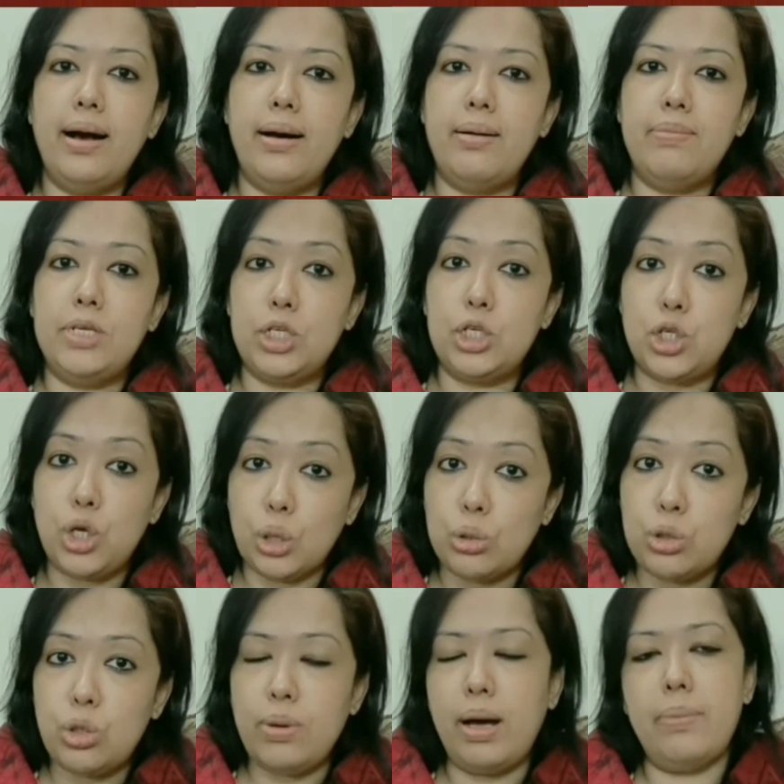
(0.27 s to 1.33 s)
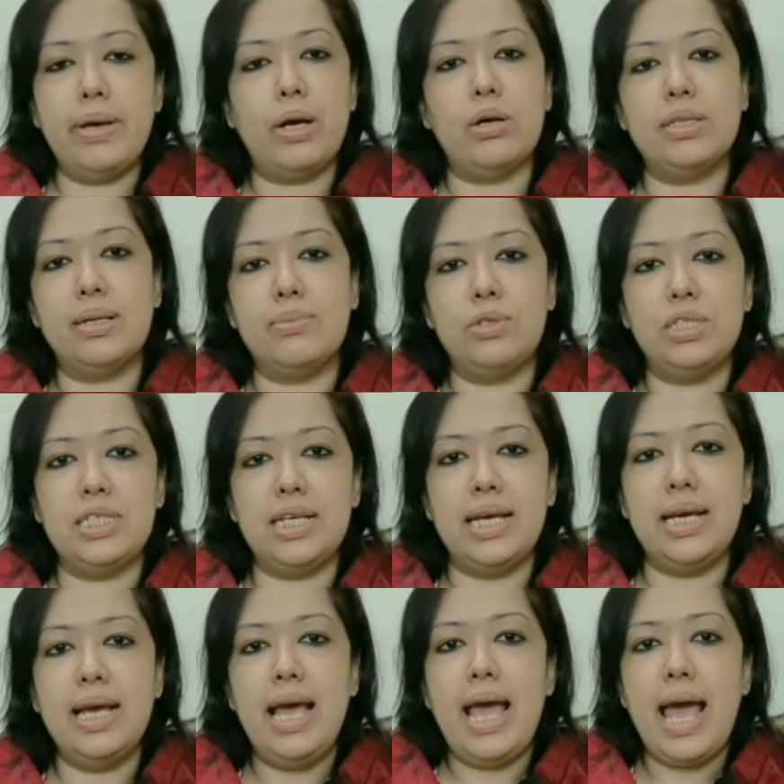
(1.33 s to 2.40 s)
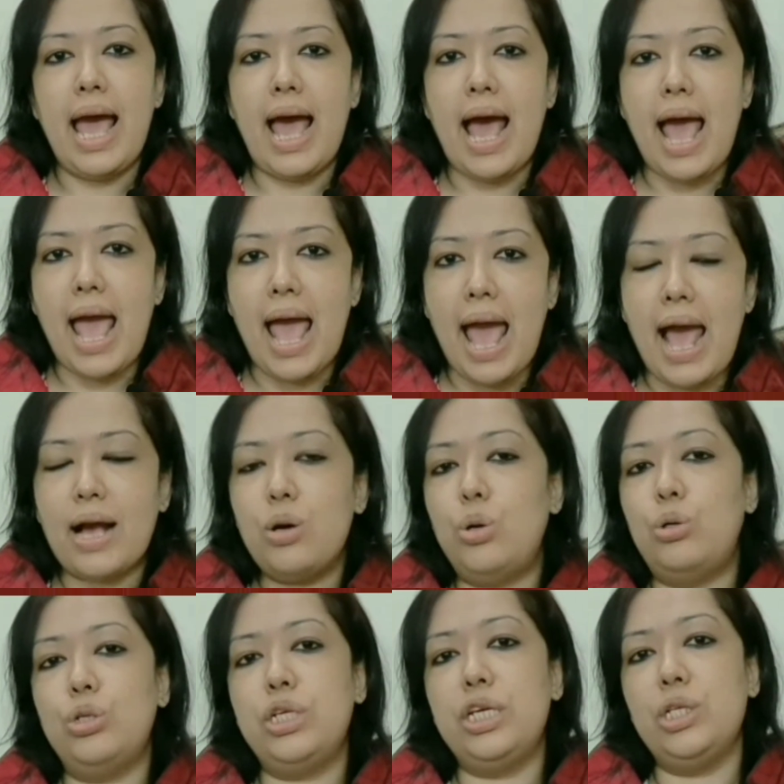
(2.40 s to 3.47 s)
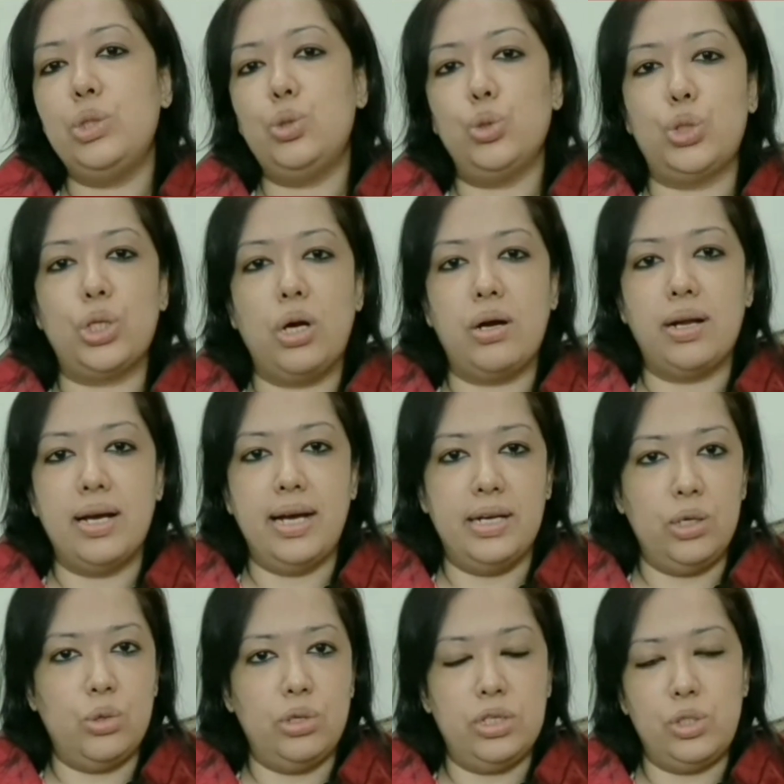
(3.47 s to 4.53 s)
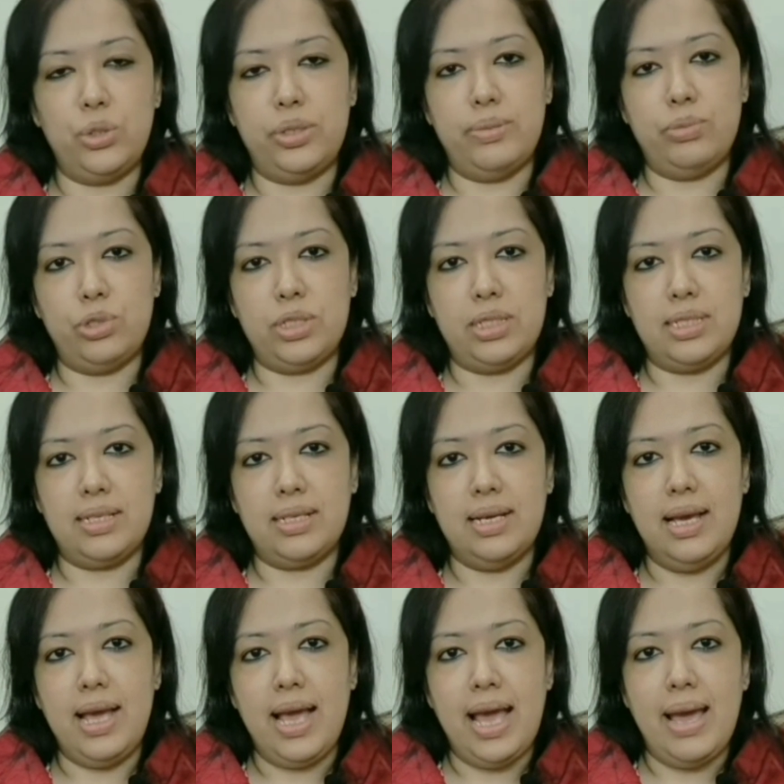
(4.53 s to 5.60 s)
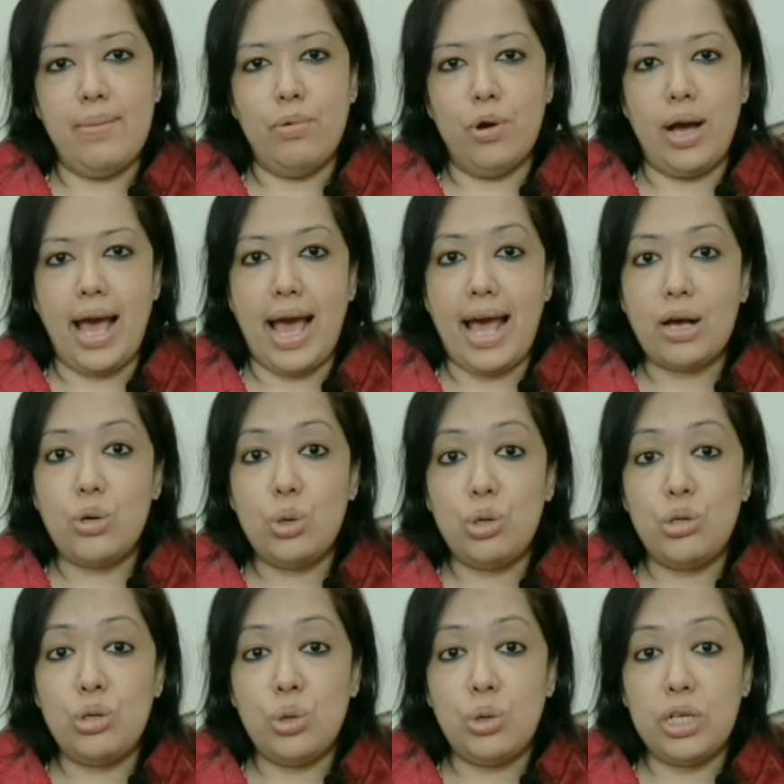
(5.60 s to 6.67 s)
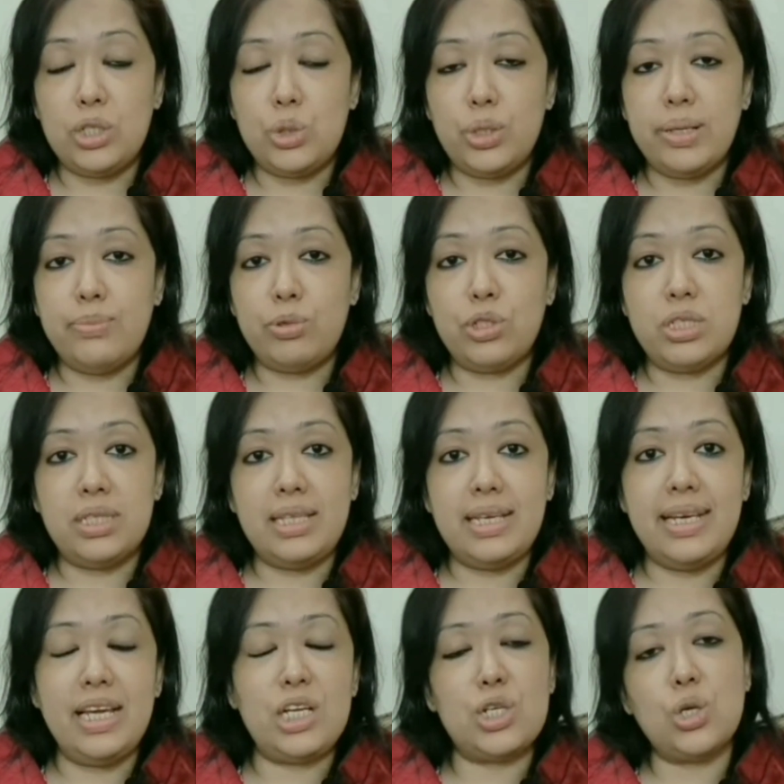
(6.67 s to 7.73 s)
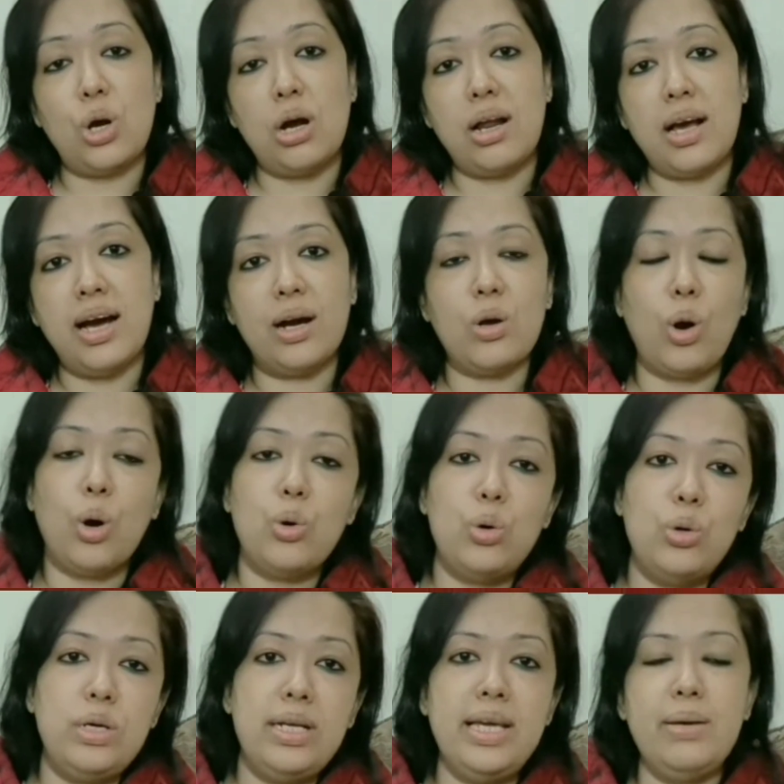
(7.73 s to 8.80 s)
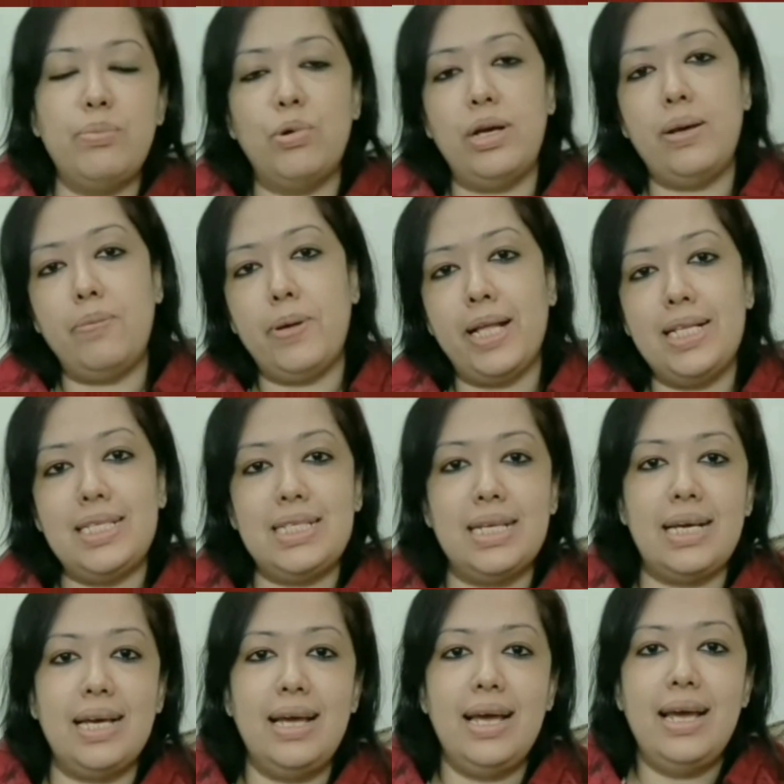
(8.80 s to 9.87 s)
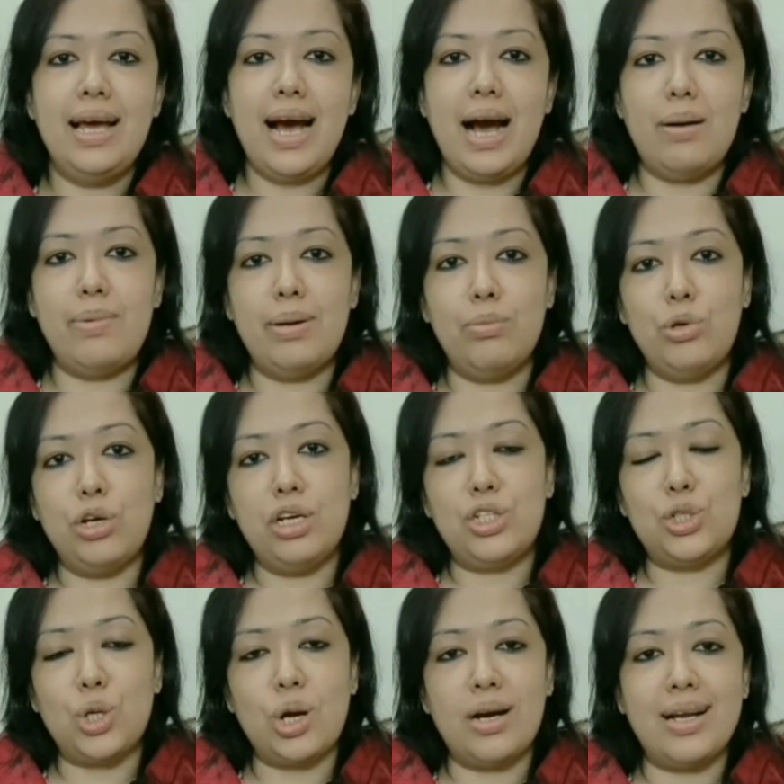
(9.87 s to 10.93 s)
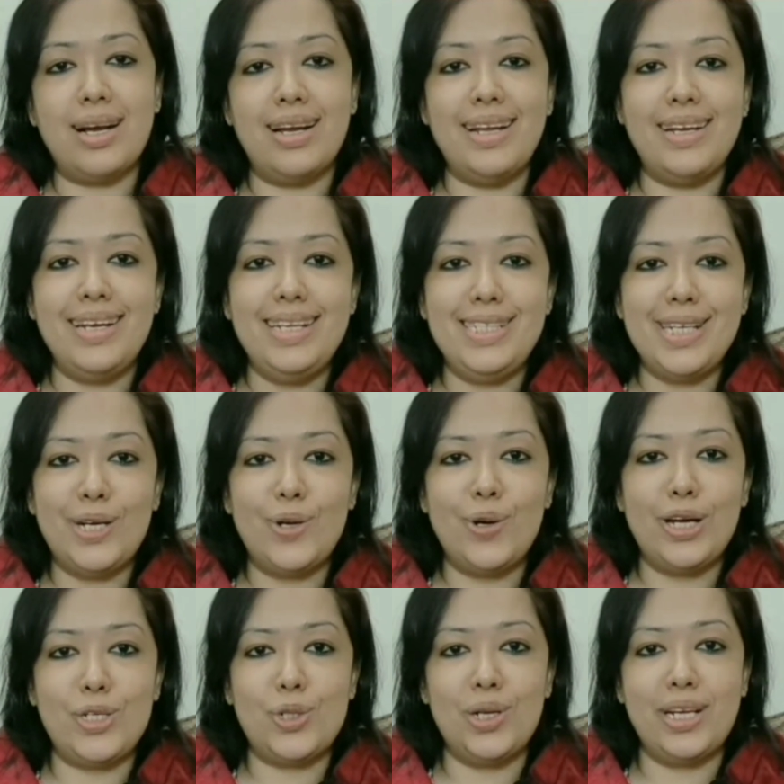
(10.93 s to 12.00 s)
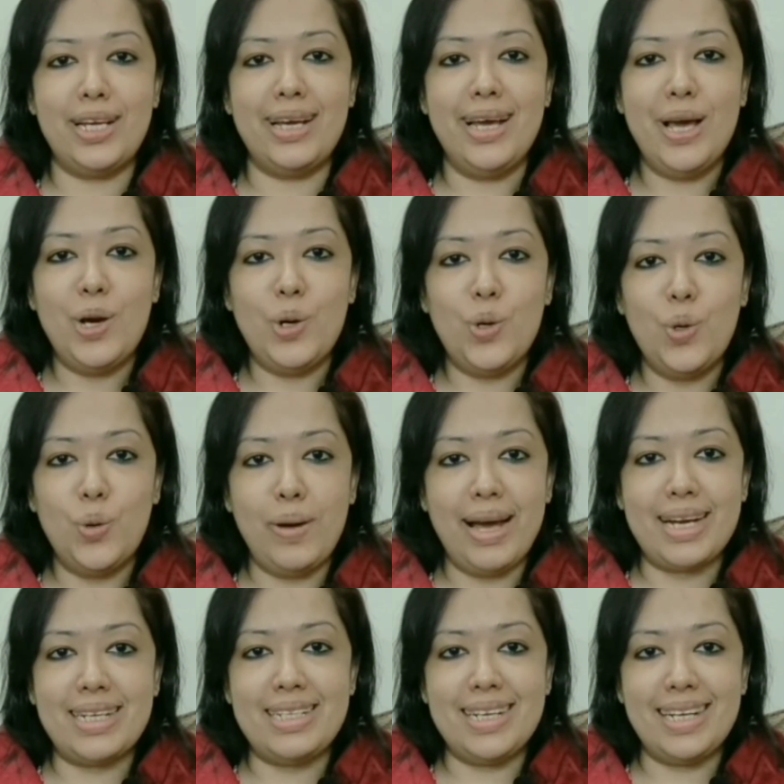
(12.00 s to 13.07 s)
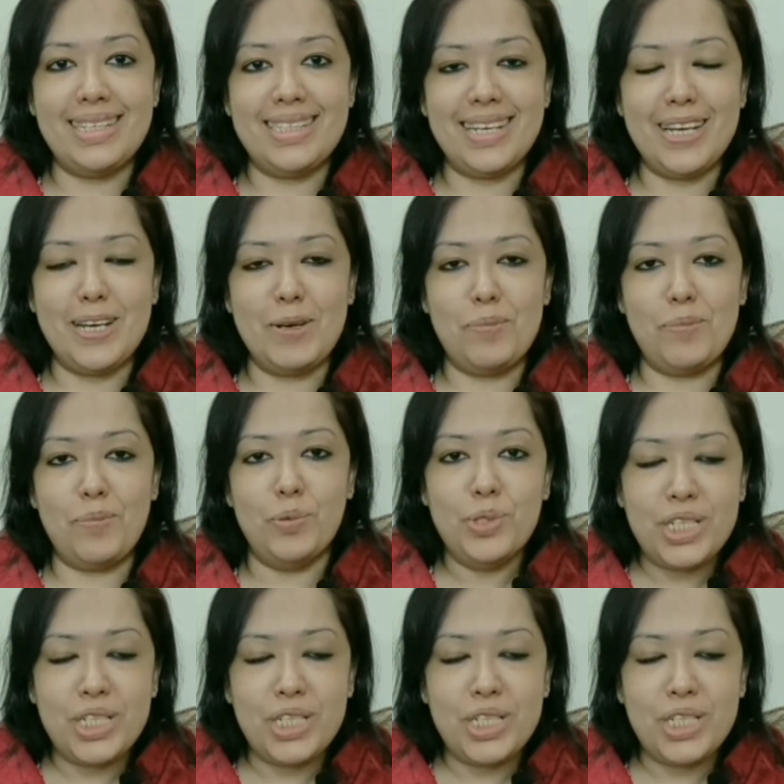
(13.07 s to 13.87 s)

বেশ শক্তভাবে কথা বলছে এখন কিন্তু সরকার নড়ে চড়ে বসেছে এবং এখন নড়ে চড়ে বসতে গিয়ে সরকার কখন কি বলে ফেলছে আমার মনে হয় সরকারের নিজেরও আসলে খুব একটা যে বুঝে